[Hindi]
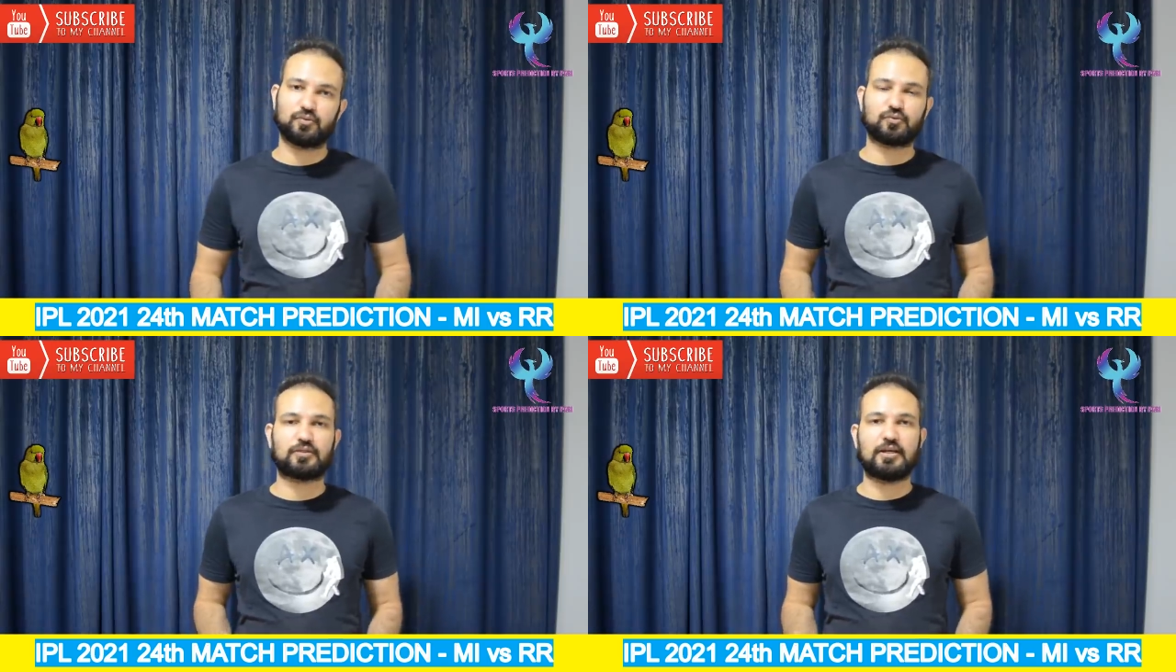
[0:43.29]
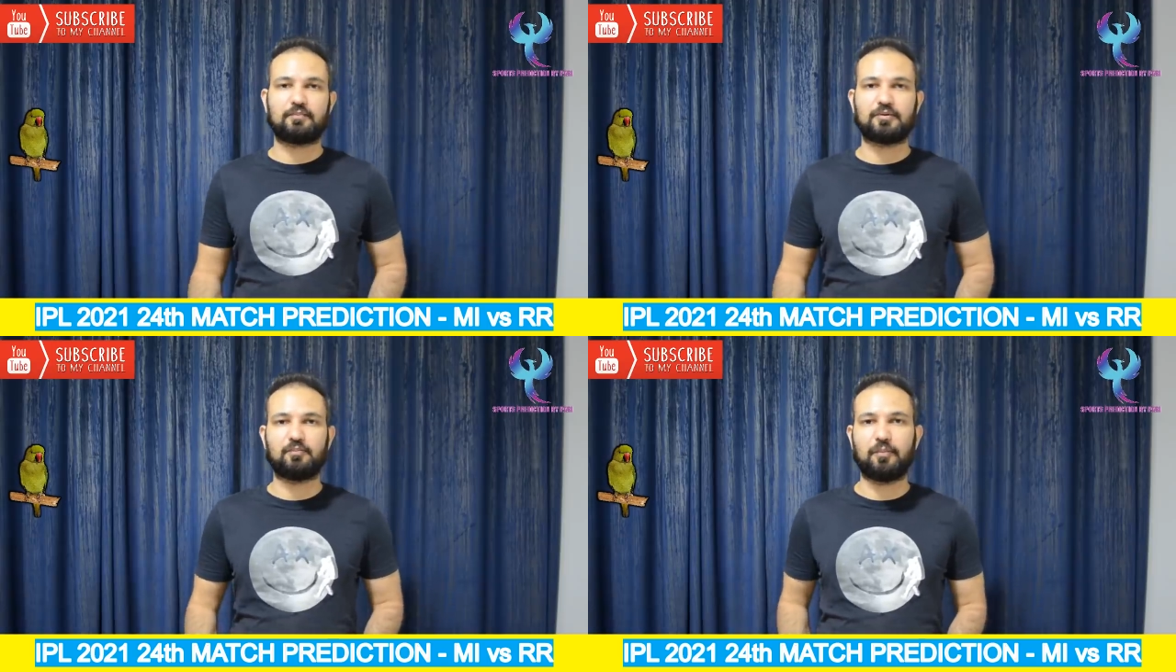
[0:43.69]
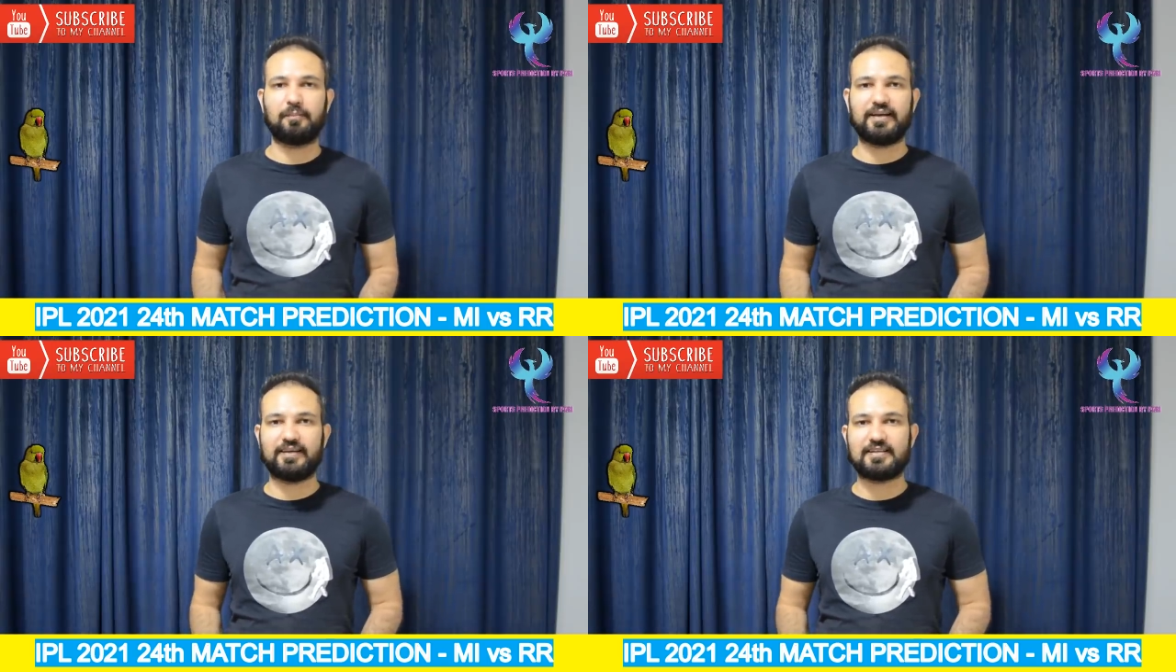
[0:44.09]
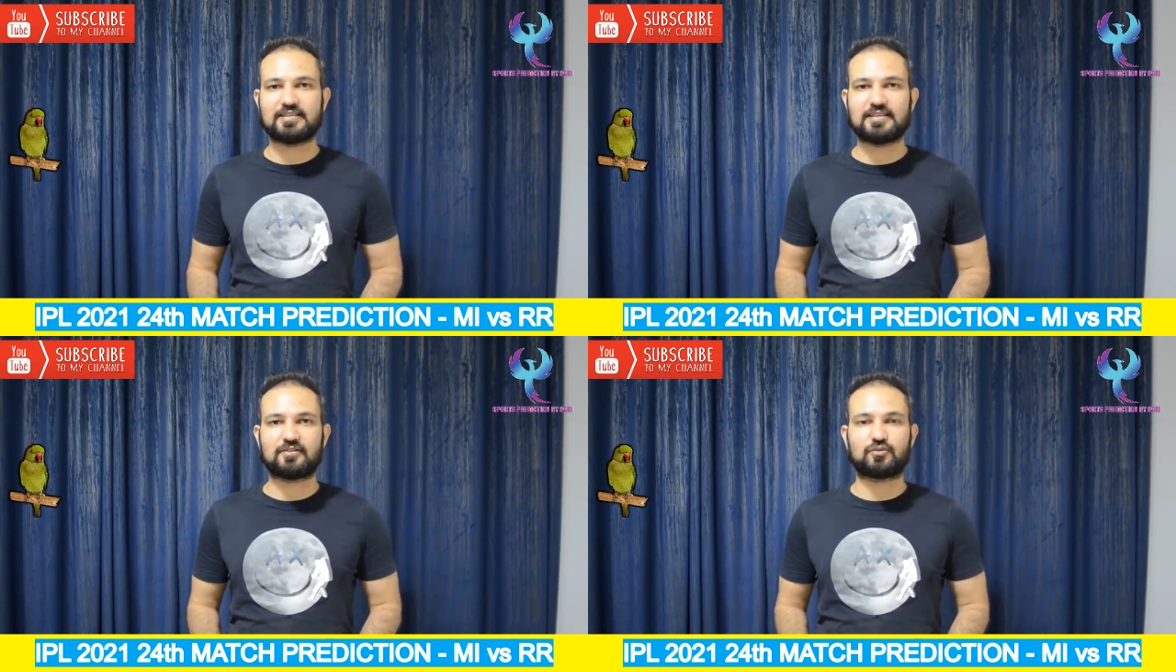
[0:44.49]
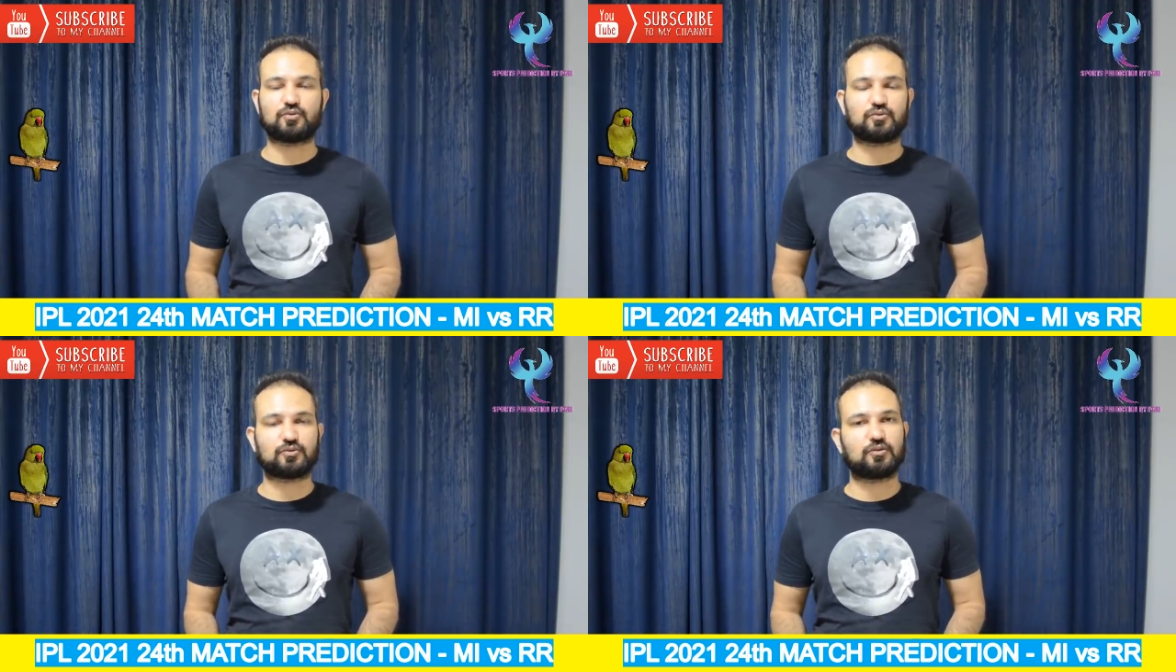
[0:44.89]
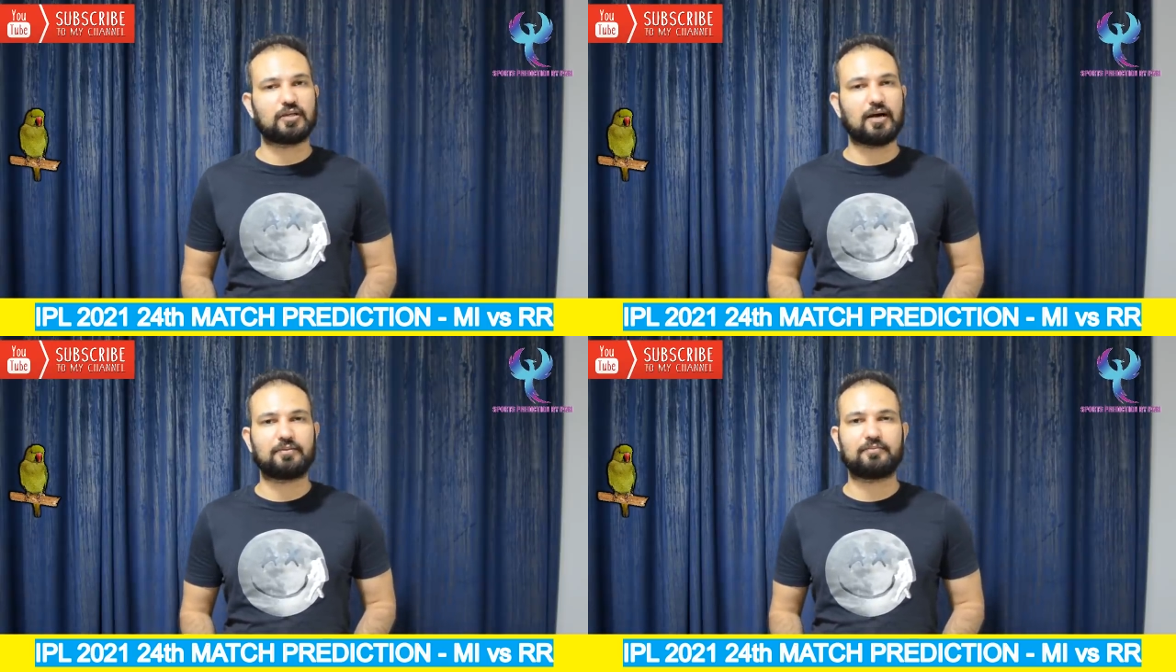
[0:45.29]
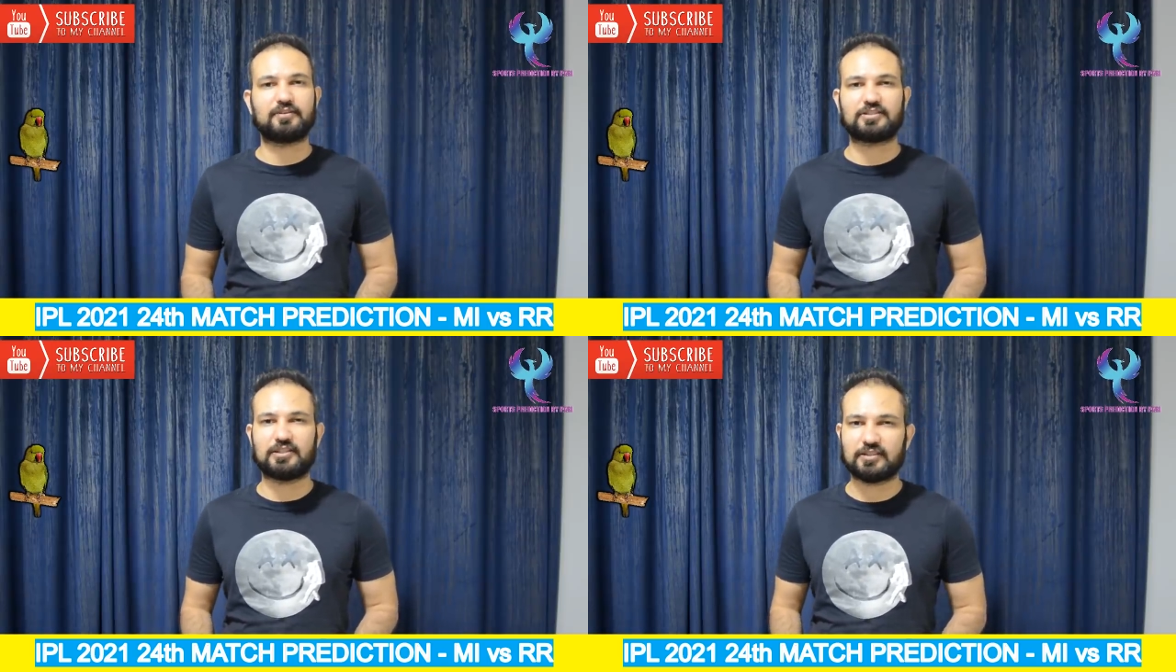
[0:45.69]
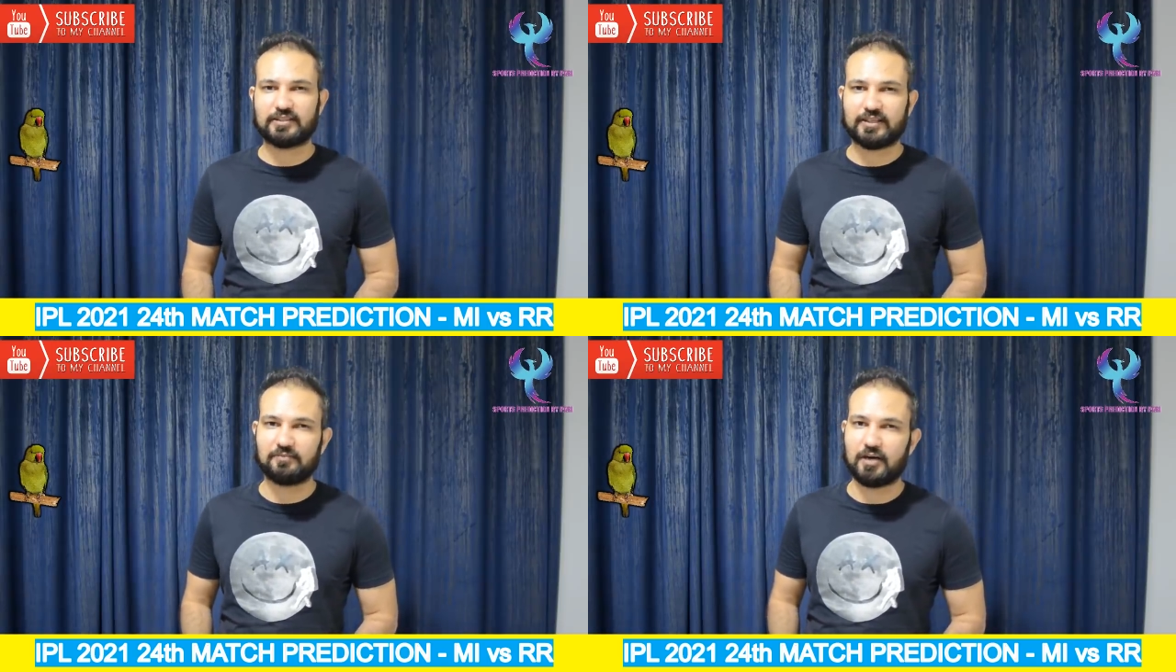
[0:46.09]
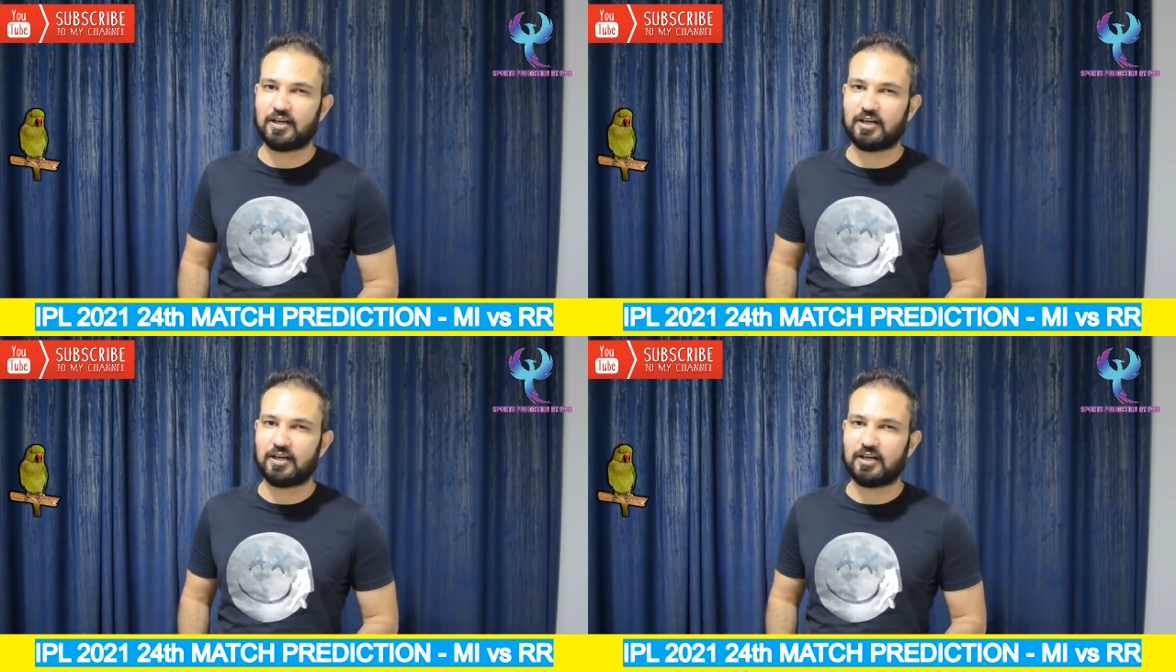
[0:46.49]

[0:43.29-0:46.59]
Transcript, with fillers: दूसरा यहाँ पे मुंबई इंडियंस है तो दोस्तों यहाँ पे मैं ज़्यादा टाइम